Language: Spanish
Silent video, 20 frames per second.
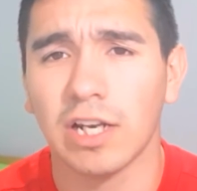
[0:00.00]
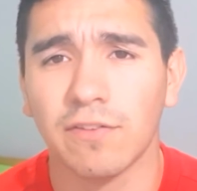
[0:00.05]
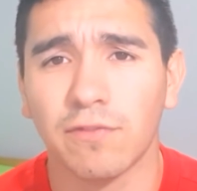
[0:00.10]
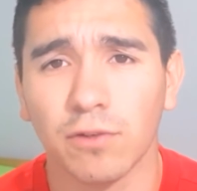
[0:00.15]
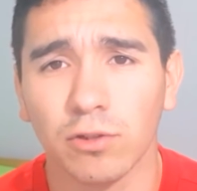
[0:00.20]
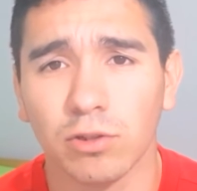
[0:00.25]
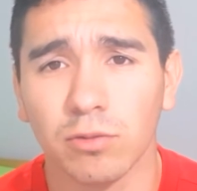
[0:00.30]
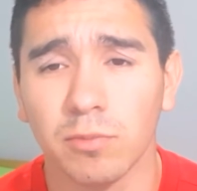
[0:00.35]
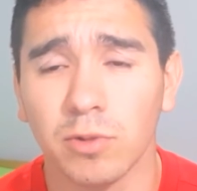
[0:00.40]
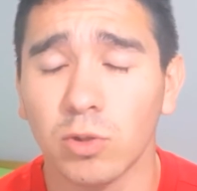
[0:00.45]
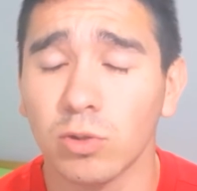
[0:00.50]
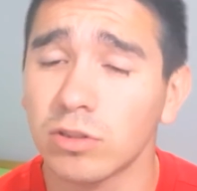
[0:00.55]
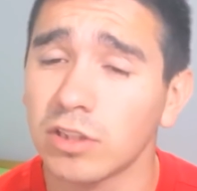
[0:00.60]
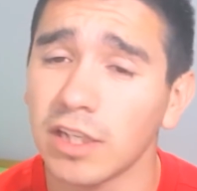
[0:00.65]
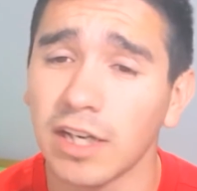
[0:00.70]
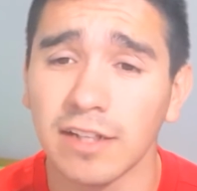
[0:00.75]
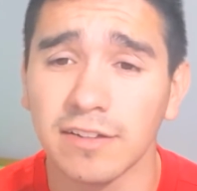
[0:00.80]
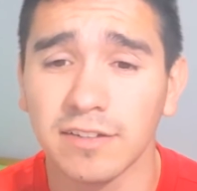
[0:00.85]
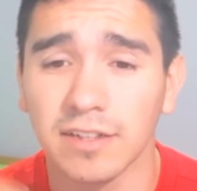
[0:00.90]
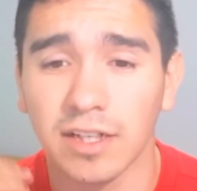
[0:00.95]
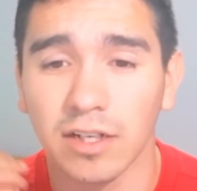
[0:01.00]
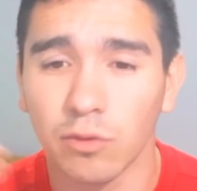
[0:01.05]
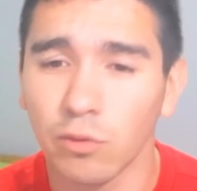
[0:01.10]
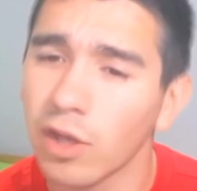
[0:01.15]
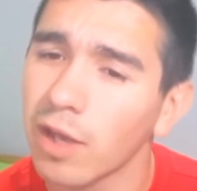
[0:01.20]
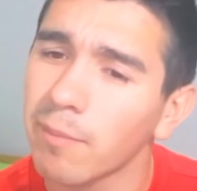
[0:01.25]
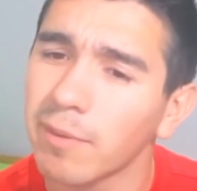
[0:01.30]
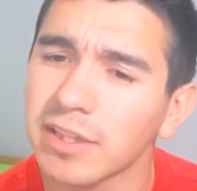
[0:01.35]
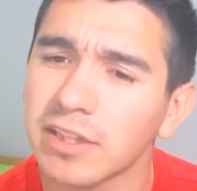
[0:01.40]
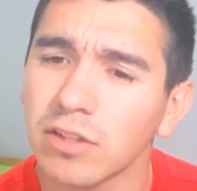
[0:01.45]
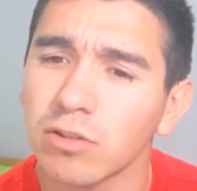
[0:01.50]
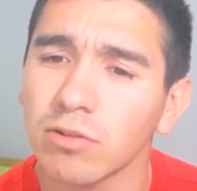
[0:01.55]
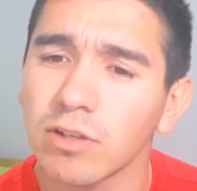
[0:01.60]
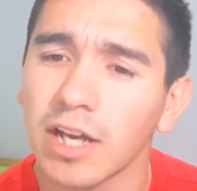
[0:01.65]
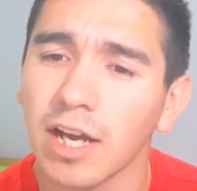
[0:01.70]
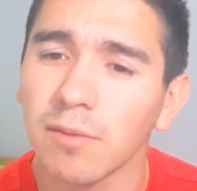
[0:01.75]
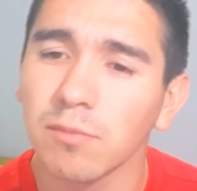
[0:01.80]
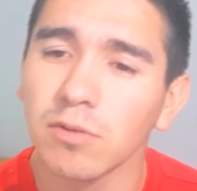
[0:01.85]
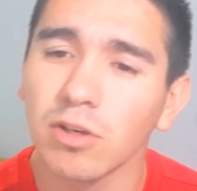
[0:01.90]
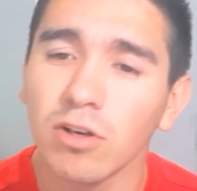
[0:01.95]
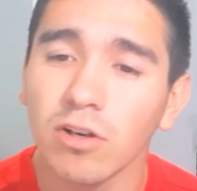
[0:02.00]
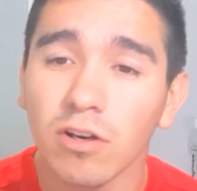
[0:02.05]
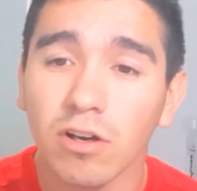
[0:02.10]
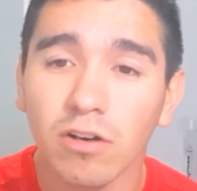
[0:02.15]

las fotos me gustan, así que le voy a meter un cambio,